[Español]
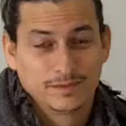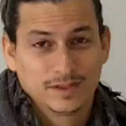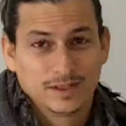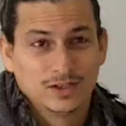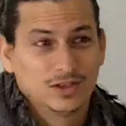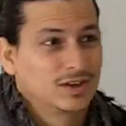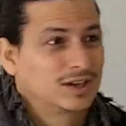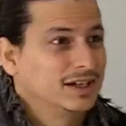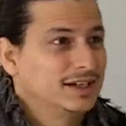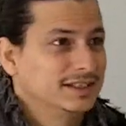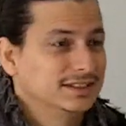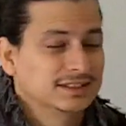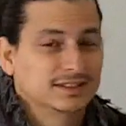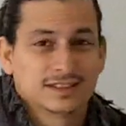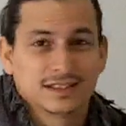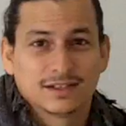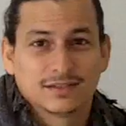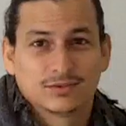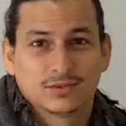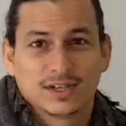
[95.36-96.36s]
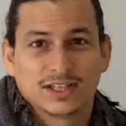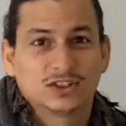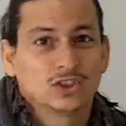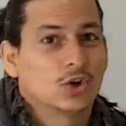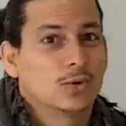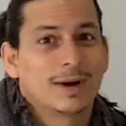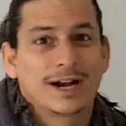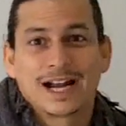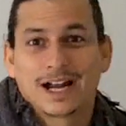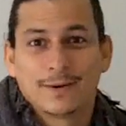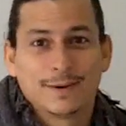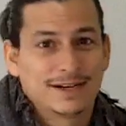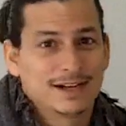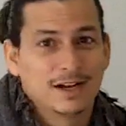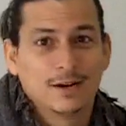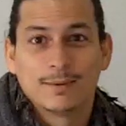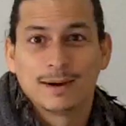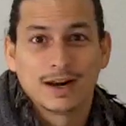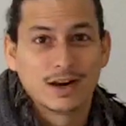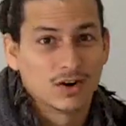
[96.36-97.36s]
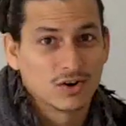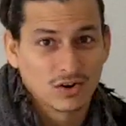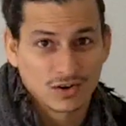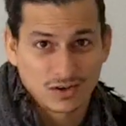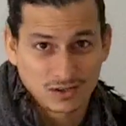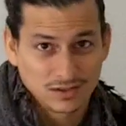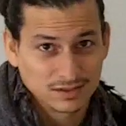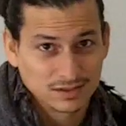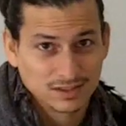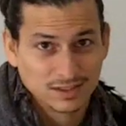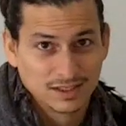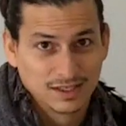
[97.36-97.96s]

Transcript: Los clientes allá afuera no van a ver el valor,